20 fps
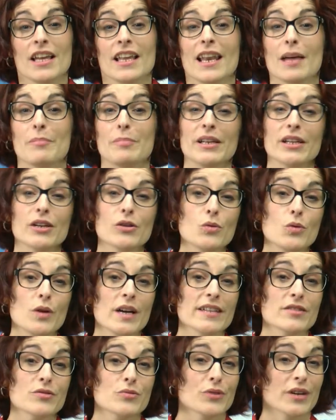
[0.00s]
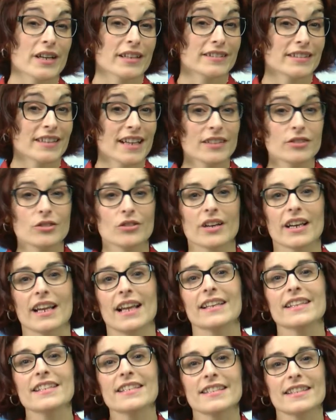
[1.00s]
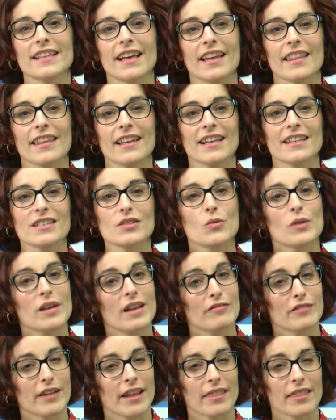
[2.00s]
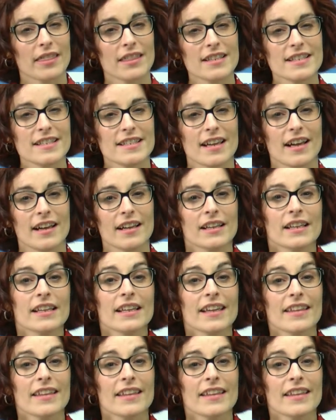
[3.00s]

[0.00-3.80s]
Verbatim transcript: La película es un retrato realista de la escuela francesa